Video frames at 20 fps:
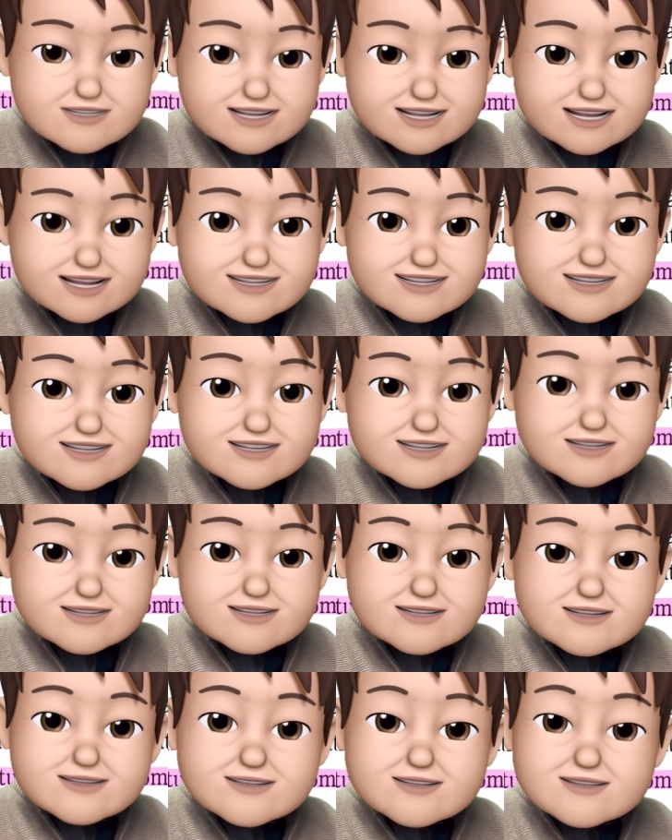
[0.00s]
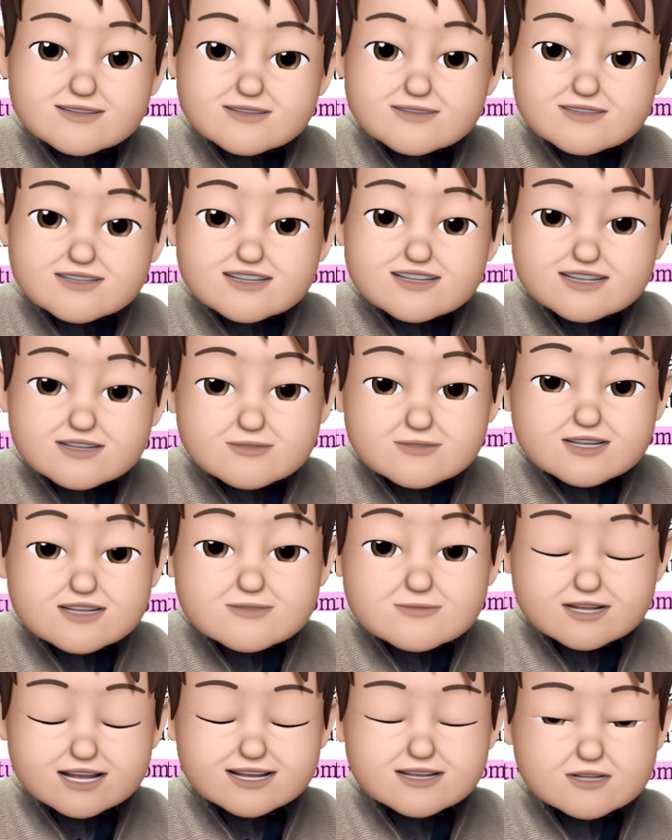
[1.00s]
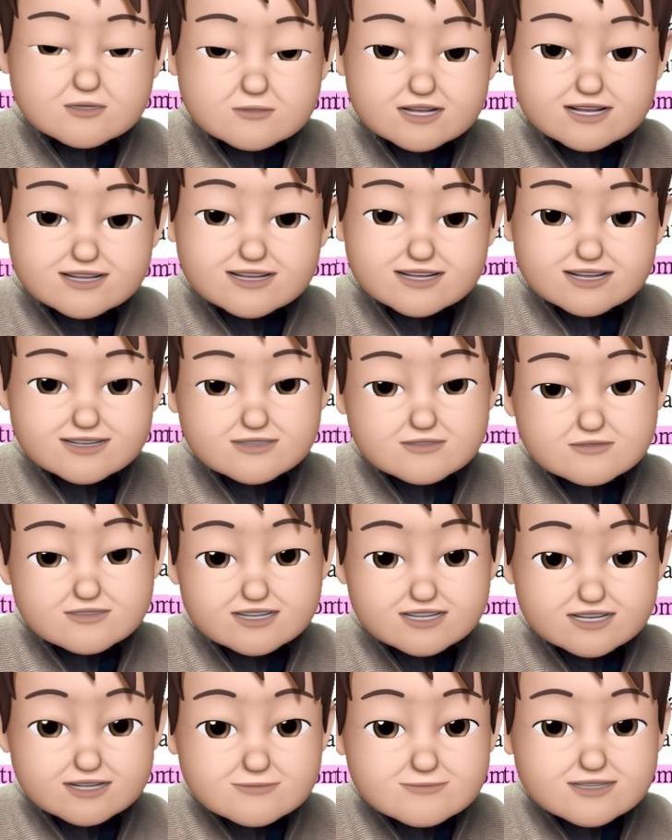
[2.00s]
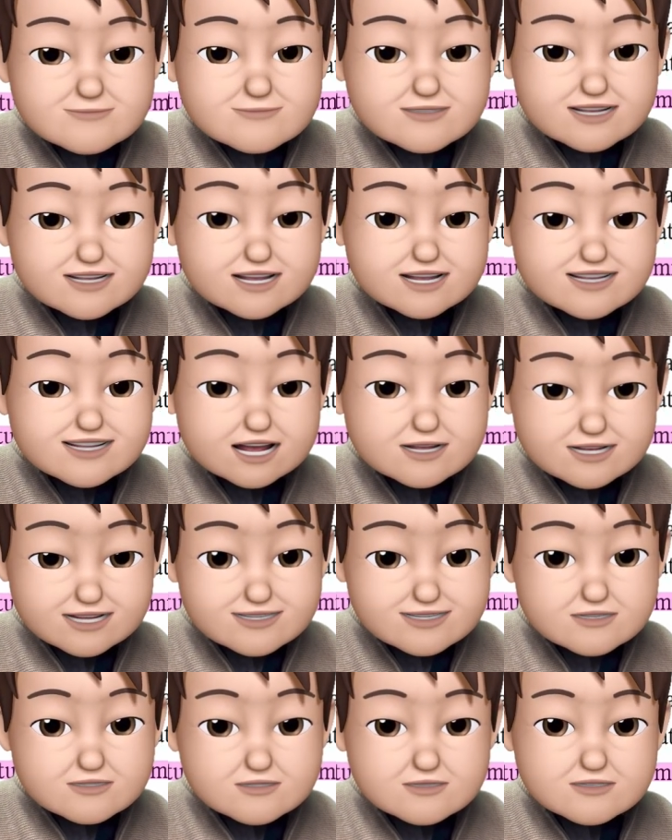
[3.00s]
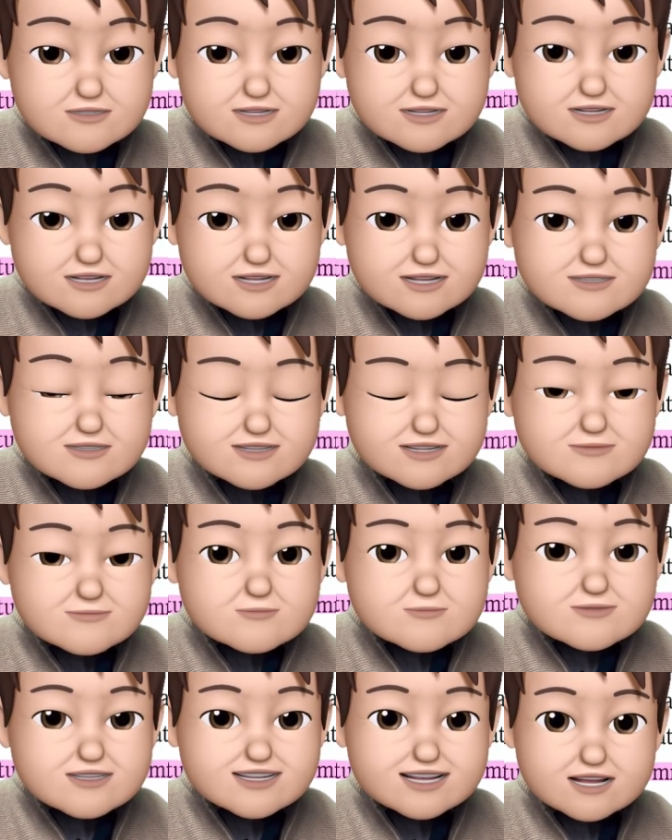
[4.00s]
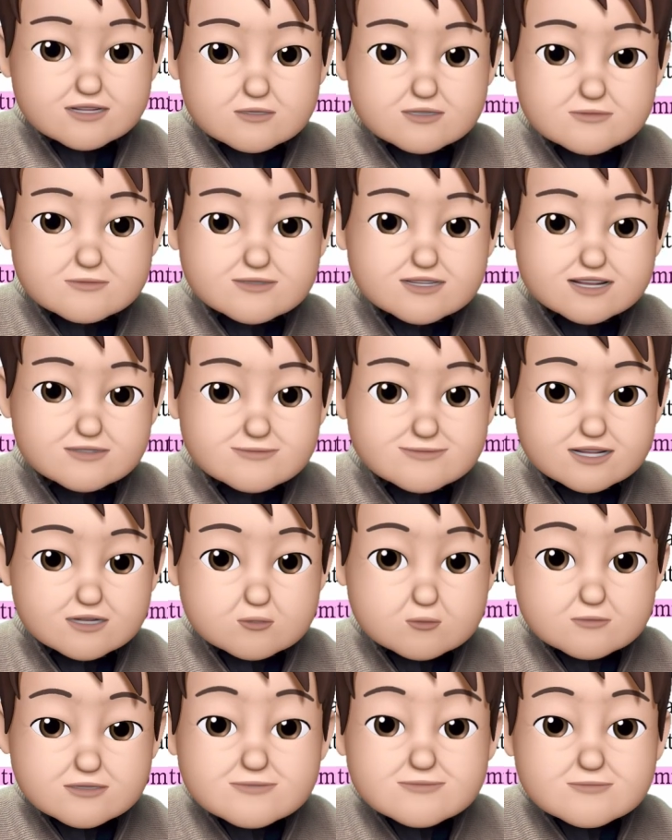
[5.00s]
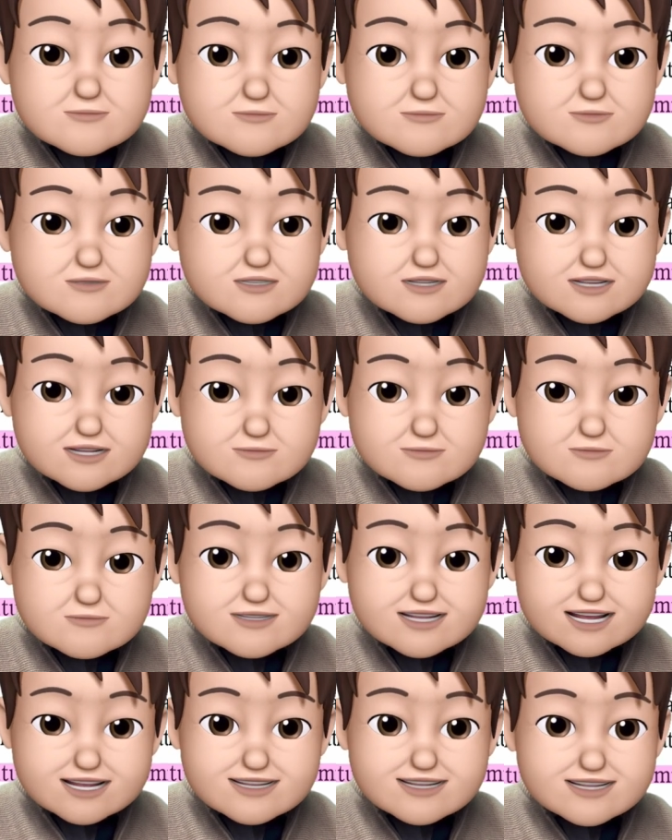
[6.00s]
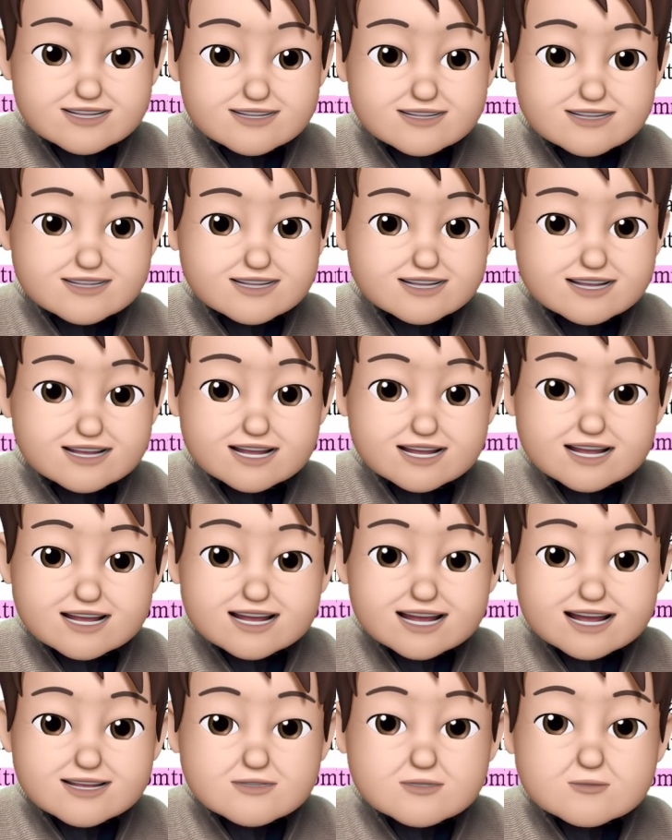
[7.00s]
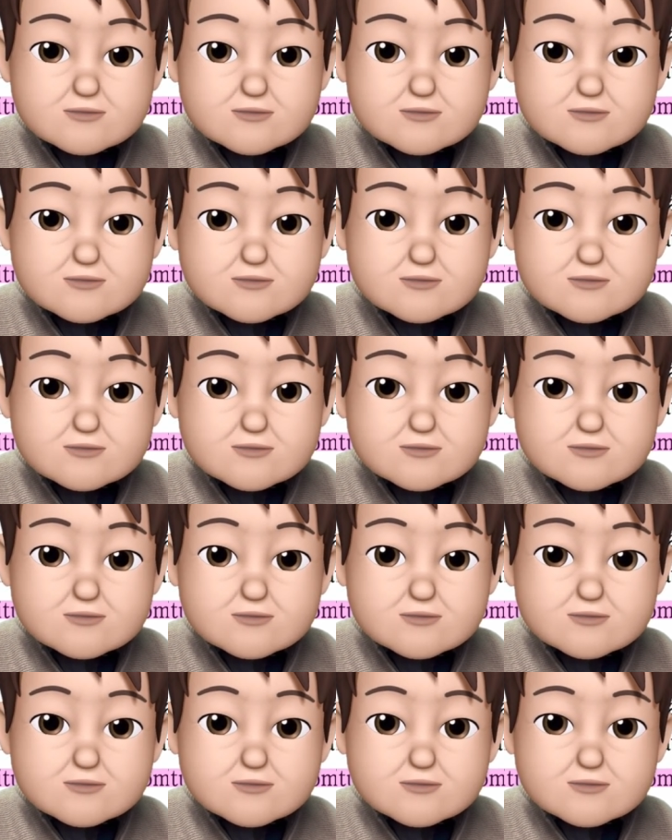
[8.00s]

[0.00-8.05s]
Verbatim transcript: 그들이 가진 그 지위와 연관된 근데 이미 빈칸이 나왔어 그래서 이 부분이 나오기보다는 바로 윗부분 이 부분이 괜찮지